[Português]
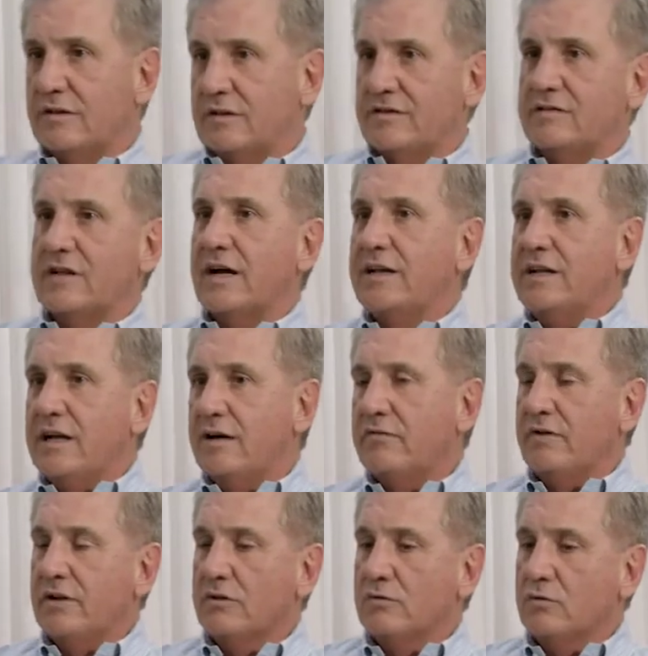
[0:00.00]
estaria
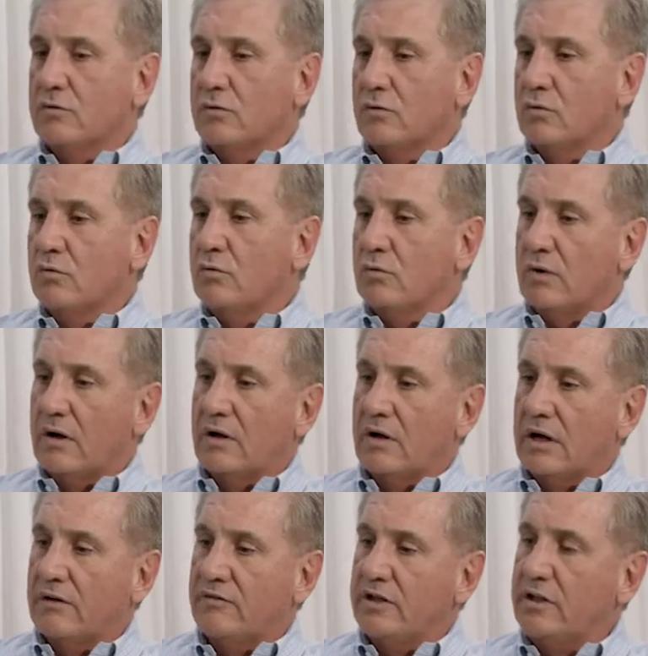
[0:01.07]
havendo um,
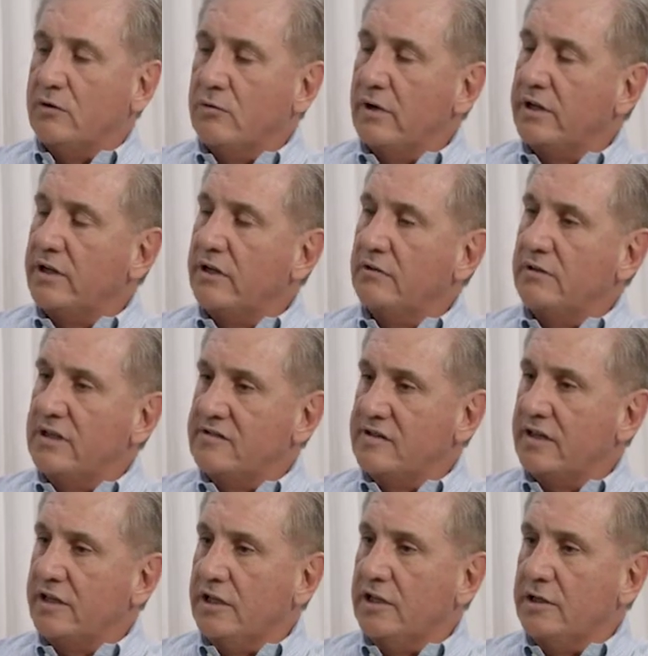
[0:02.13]
haveria um
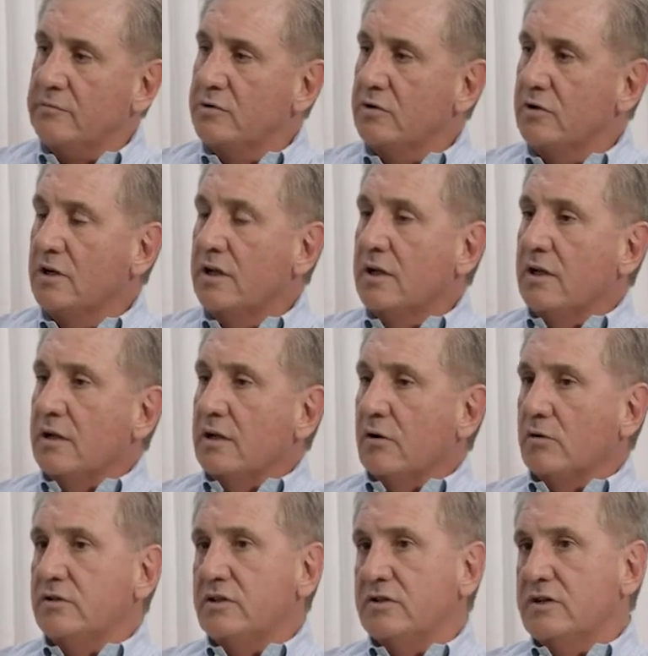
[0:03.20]
desequilíbrio
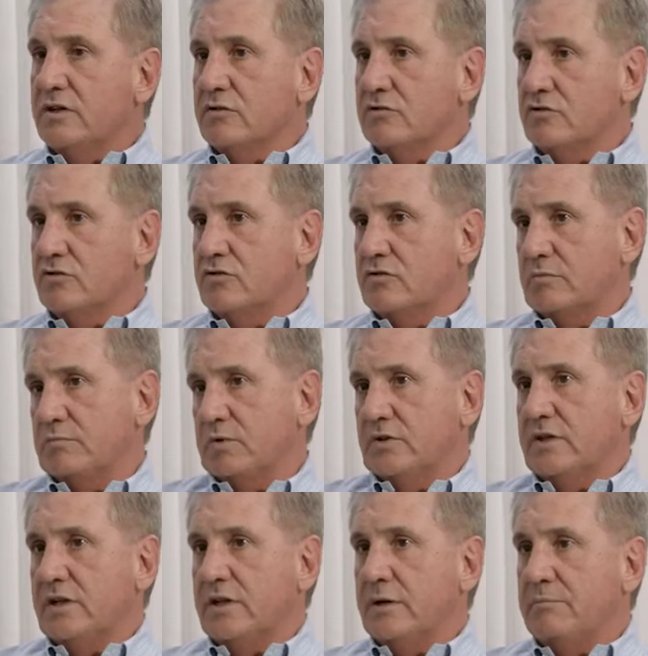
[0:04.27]
onde Deus
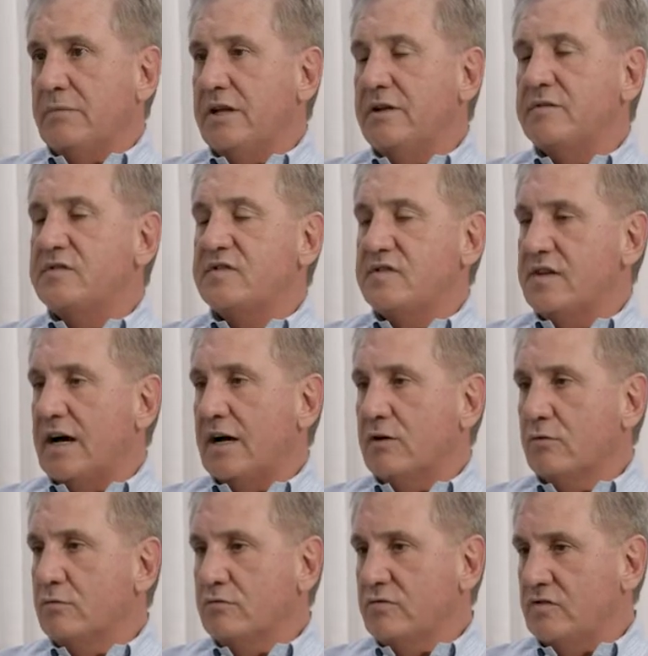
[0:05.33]
poderia
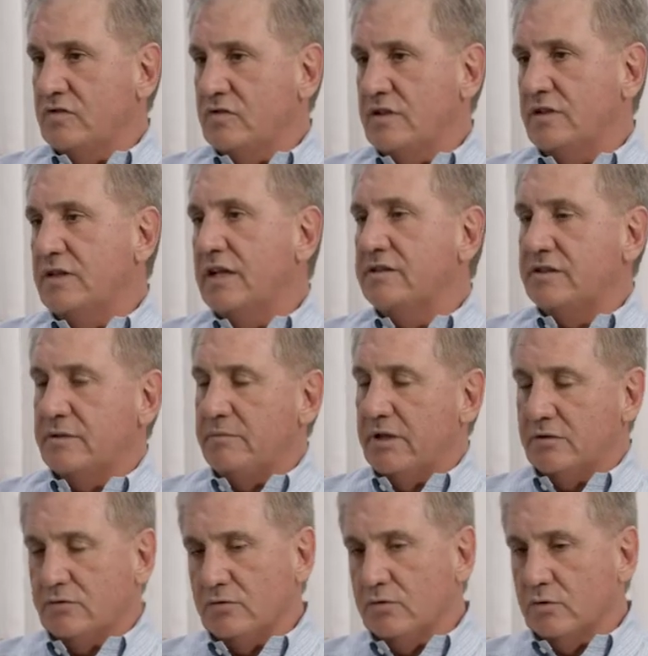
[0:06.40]
beneficiar uns em
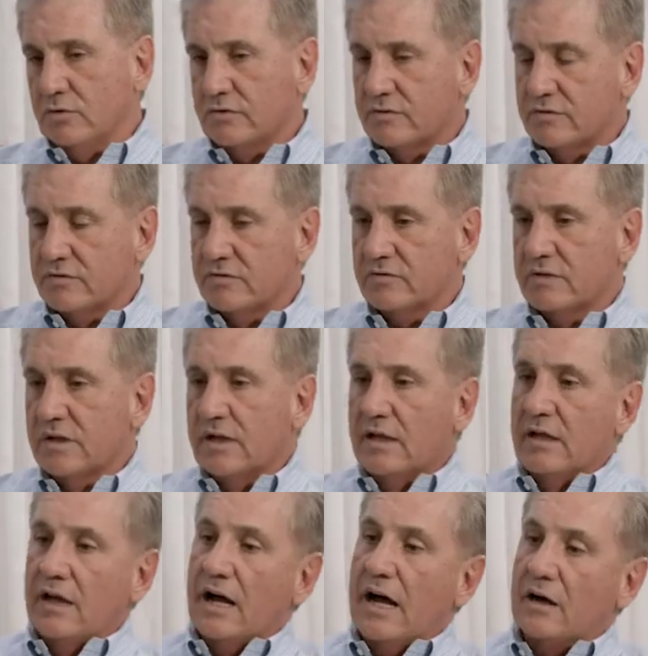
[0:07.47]
detrimento de outros.
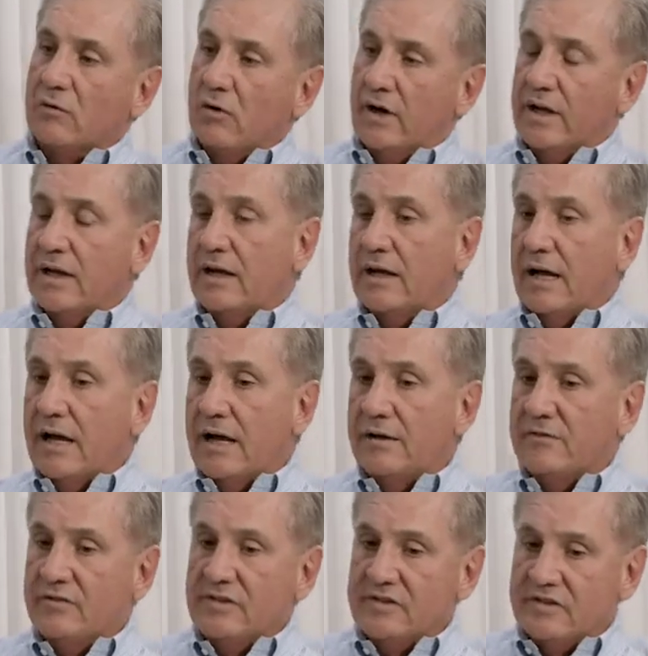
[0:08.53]
Agora, a
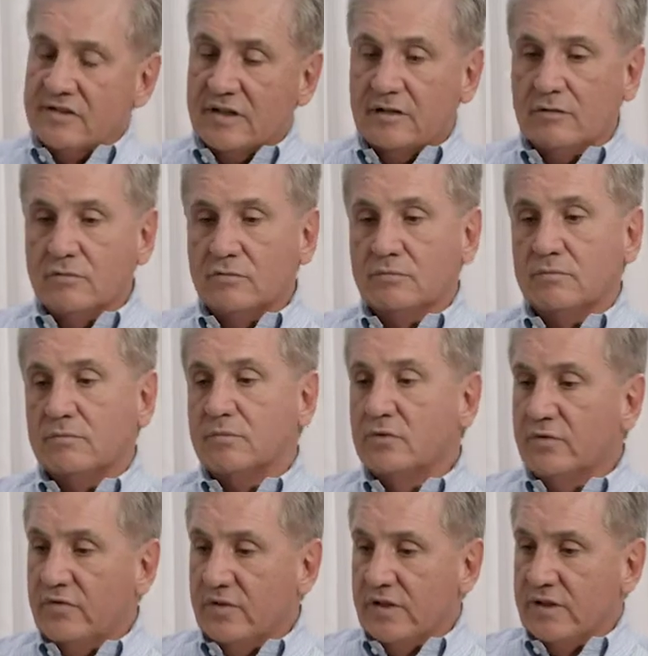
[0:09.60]
visão,
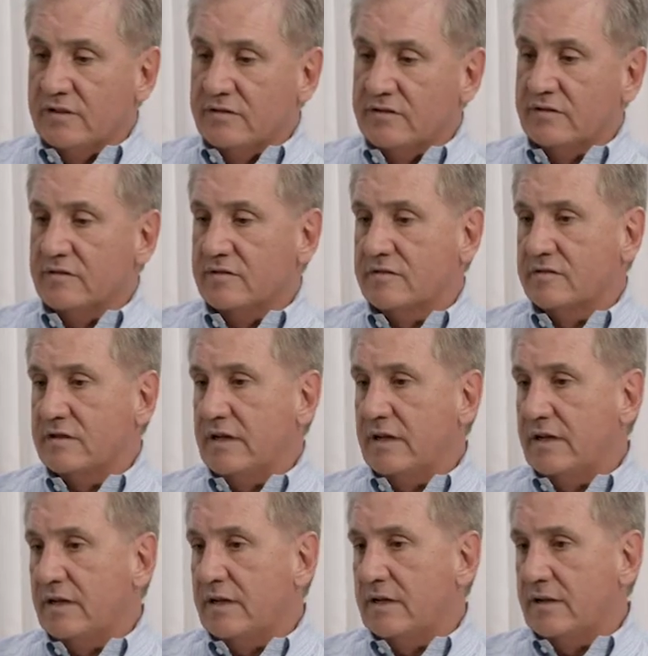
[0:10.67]
por vezes,
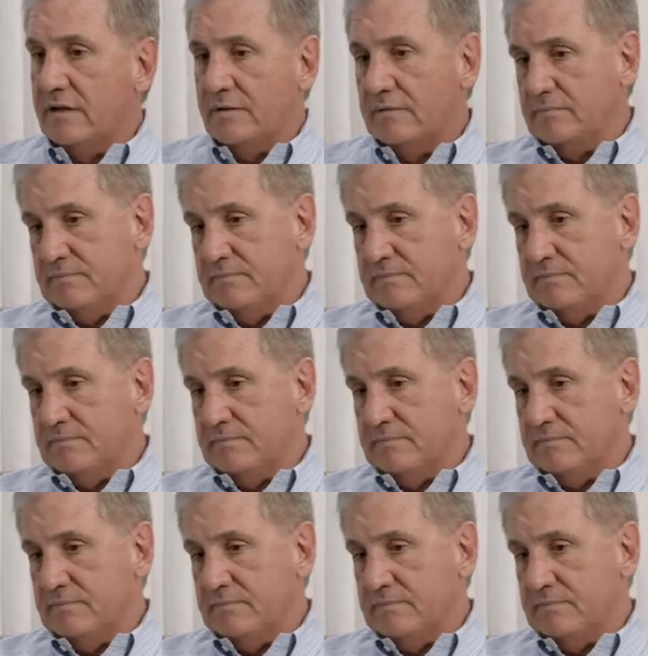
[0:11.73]
é,